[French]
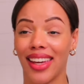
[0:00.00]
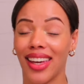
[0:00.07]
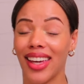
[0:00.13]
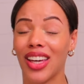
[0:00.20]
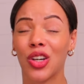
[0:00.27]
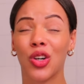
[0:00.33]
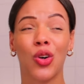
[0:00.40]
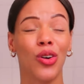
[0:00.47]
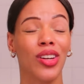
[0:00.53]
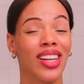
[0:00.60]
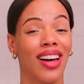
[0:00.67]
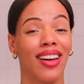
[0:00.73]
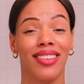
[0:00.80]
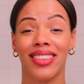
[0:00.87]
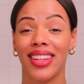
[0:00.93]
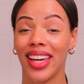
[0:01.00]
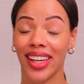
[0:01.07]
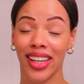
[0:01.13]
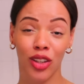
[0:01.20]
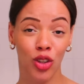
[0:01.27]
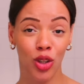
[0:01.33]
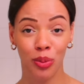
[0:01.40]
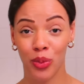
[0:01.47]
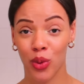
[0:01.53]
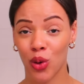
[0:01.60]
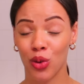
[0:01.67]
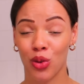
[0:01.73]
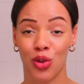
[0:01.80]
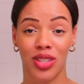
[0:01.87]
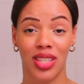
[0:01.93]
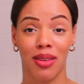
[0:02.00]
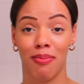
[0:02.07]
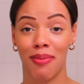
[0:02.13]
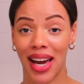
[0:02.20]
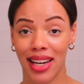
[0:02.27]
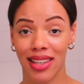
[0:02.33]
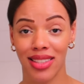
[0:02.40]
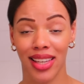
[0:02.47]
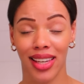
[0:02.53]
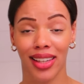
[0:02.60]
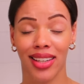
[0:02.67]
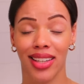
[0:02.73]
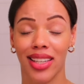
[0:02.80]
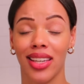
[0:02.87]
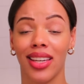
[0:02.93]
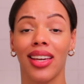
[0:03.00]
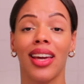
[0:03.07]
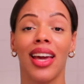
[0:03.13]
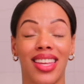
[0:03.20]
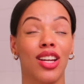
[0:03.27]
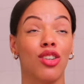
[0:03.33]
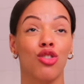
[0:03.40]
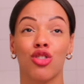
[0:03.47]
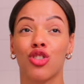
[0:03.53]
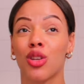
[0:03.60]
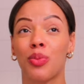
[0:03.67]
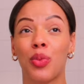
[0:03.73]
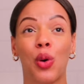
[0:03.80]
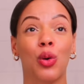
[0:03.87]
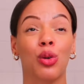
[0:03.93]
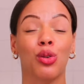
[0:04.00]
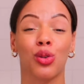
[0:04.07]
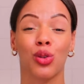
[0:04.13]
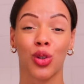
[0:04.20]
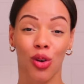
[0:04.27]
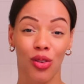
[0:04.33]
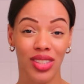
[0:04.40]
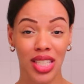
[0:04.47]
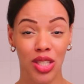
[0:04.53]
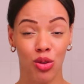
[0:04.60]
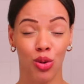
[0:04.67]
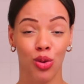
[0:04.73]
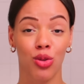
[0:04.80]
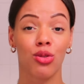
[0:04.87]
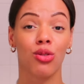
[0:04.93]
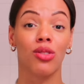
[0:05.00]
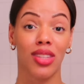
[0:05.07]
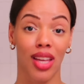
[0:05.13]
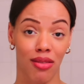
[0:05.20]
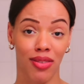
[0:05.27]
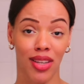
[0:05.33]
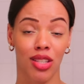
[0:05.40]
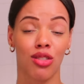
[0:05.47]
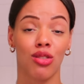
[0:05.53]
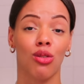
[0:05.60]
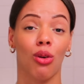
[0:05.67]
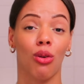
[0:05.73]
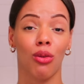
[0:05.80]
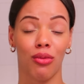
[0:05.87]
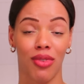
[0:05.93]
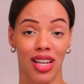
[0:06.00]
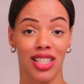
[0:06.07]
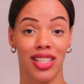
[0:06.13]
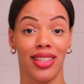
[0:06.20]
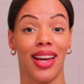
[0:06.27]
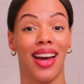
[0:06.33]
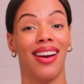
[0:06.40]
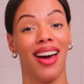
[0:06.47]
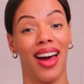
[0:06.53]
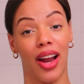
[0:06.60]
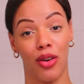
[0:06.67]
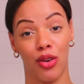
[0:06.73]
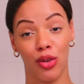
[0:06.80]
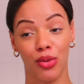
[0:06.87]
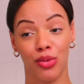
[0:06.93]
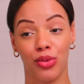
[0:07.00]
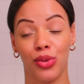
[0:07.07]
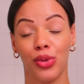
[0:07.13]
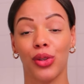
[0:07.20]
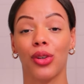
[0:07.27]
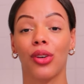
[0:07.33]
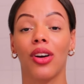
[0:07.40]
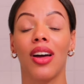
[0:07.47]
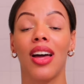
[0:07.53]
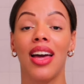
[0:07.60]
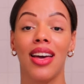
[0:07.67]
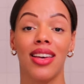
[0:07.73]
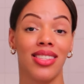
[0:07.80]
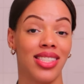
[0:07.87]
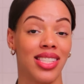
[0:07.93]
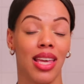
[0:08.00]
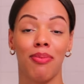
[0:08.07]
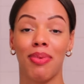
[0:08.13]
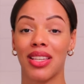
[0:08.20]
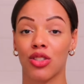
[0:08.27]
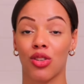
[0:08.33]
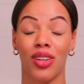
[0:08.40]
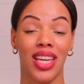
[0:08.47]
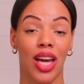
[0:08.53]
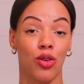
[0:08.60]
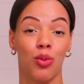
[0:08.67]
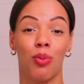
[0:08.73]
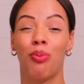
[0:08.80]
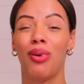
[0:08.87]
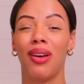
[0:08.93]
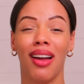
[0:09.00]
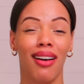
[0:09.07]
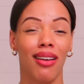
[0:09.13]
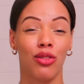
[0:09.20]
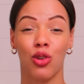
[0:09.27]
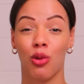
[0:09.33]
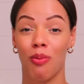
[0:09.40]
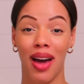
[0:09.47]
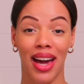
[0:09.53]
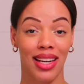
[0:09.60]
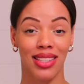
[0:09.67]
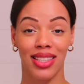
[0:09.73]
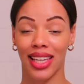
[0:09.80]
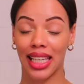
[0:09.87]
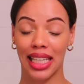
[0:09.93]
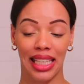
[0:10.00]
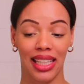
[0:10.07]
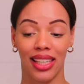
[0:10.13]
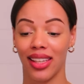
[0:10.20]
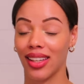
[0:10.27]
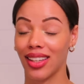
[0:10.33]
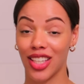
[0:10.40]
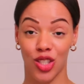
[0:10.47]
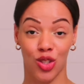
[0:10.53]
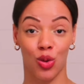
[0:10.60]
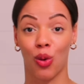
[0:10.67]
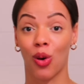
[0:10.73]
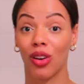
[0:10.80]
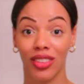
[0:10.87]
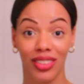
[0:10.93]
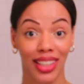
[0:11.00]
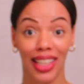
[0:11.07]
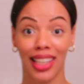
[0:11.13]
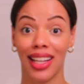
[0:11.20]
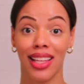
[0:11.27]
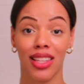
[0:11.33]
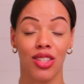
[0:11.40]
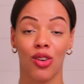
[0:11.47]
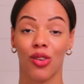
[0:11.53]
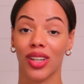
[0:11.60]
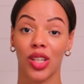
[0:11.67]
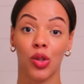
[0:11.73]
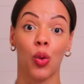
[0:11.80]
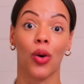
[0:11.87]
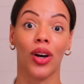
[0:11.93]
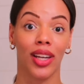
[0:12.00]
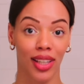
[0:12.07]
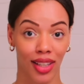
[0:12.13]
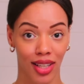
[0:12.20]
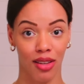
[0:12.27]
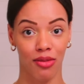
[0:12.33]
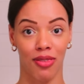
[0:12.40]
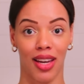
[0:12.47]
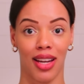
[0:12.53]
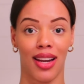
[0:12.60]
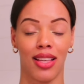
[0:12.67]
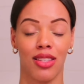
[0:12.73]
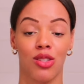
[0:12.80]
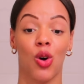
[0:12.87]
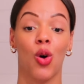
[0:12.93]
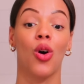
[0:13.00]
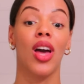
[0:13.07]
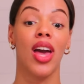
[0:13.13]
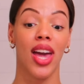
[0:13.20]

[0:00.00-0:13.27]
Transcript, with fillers: Et quand il y a un dérèglement de ces bactéries, tu as justement une candidose, une infection vaginale à levure c'est parce qu'il y a eu plein de bactéries qui sont rentrées là-dedans, qui n'ont rien à faire là-dedans.